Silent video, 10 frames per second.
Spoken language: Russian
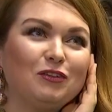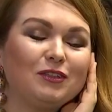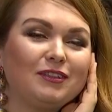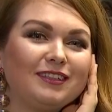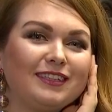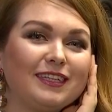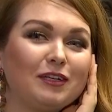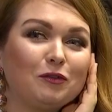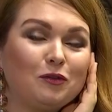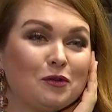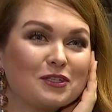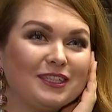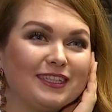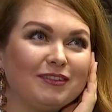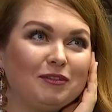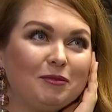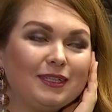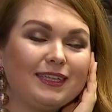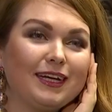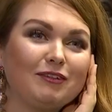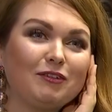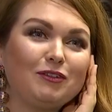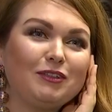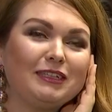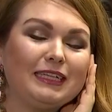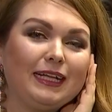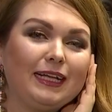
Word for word: но вот я художник, и вы меня так вообще